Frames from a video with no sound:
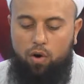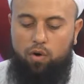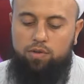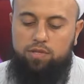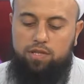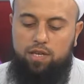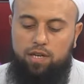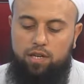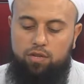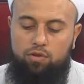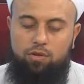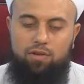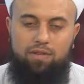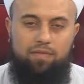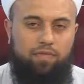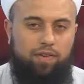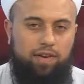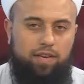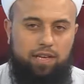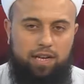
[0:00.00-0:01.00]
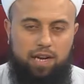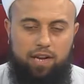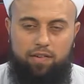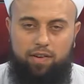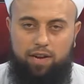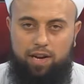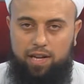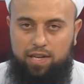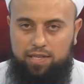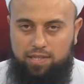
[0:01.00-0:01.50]
yüzden ne diyor? Fakirle
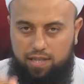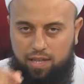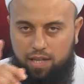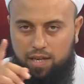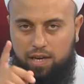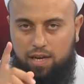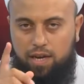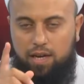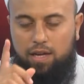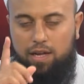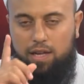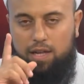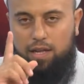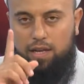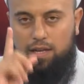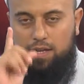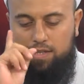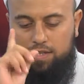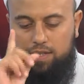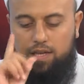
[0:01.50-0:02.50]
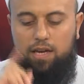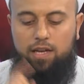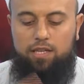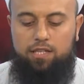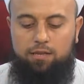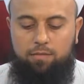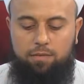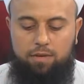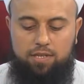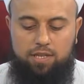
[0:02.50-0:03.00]
verilen sadaka
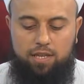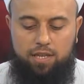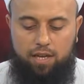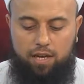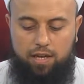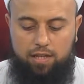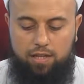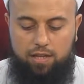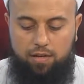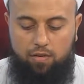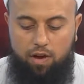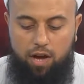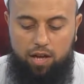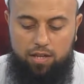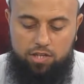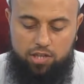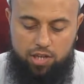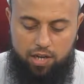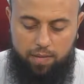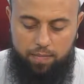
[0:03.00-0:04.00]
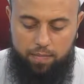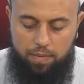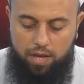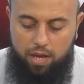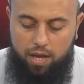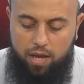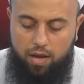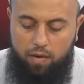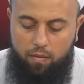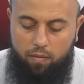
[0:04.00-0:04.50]
sadece bir sadakadır. Ancak
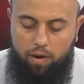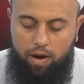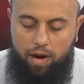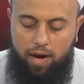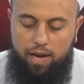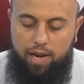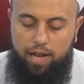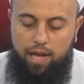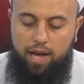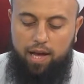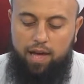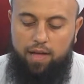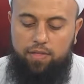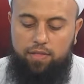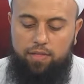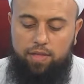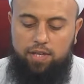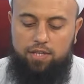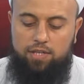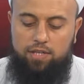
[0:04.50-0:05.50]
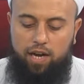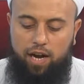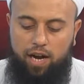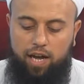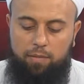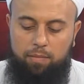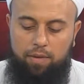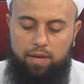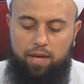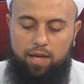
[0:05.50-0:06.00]
ve ala zir
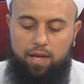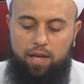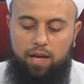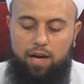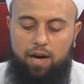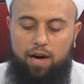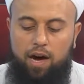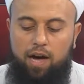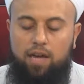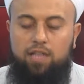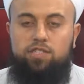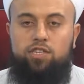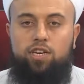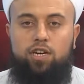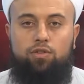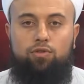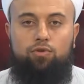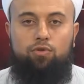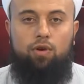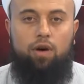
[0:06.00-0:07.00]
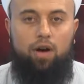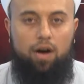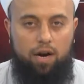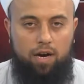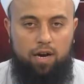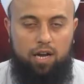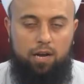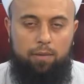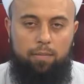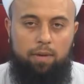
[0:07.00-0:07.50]
rahimi ancak diyor
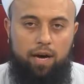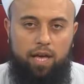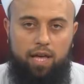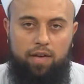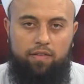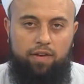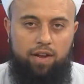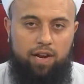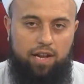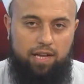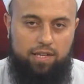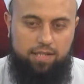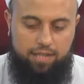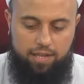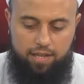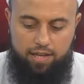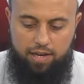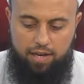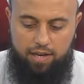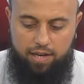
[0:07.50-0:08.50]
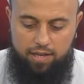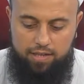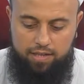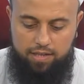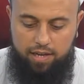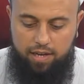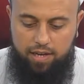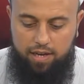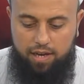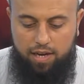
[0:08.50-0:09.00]
akrabaya verilen sadaka
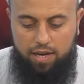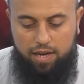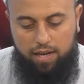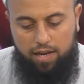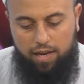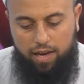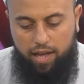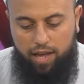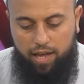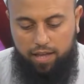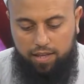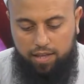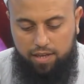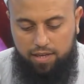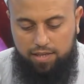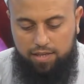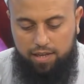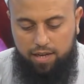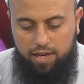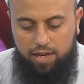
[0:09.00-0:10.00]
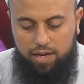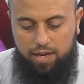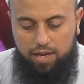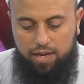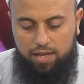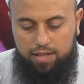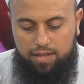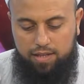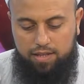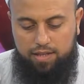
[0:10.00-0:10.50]
ise nedir?
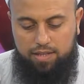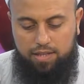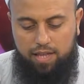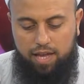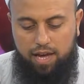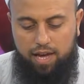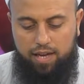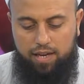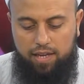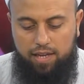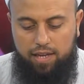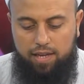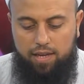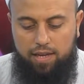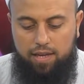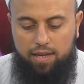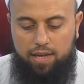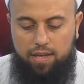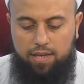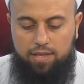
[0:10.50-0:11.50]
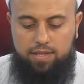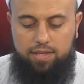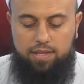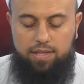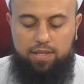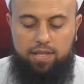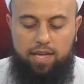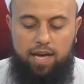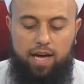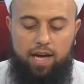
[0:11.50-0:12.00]
Tistani,
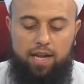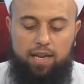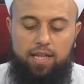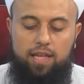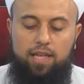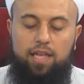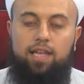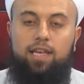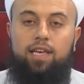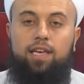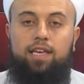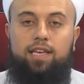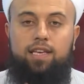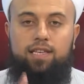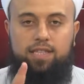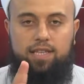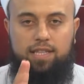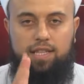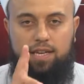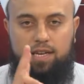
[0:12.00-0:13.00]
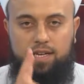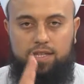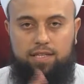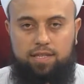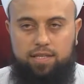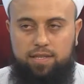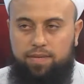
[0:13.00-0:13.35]
sintani iki sadakadır.